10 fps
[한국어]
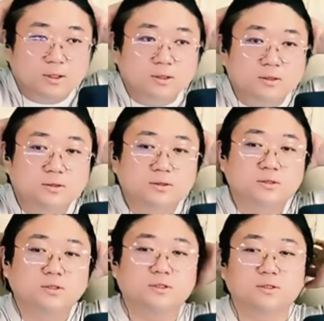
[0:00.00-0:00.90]
거는
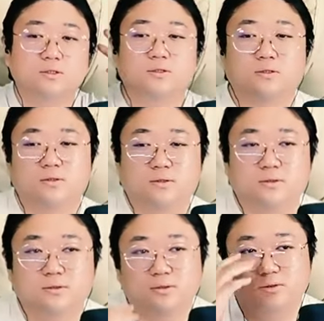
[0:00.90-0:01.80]
그
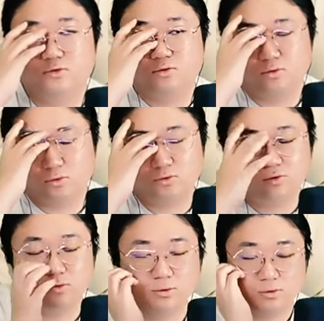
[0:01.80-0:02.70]

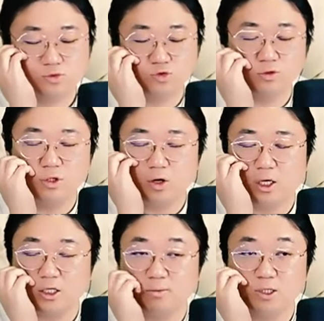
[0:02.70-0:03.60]

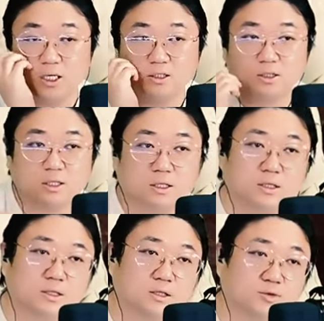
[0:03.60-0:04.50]
중력의 힘이라는
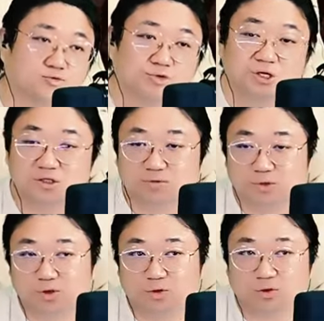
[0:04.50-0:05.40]
게 위에서
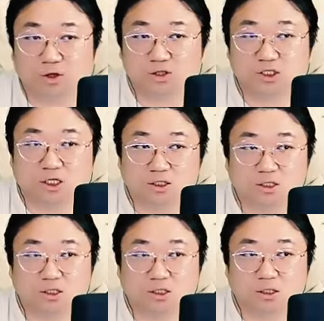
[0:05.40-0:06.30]
밑으로 떨어지지
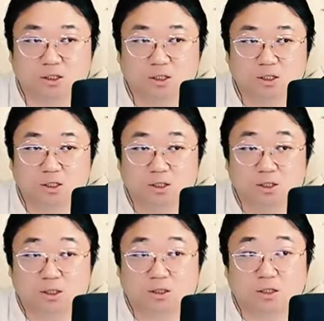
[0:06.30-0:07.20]
않니
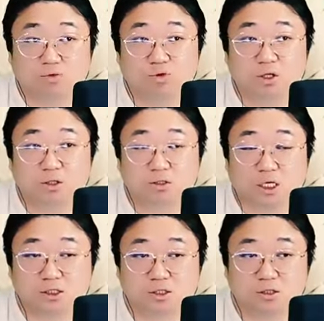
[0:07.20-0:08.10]
근데 위에 있는 아니,
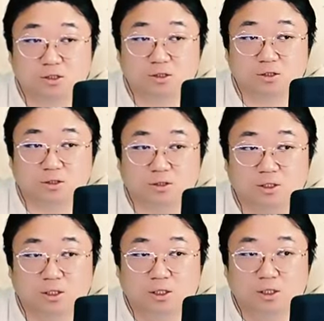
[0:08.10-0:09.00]
사슬은 근...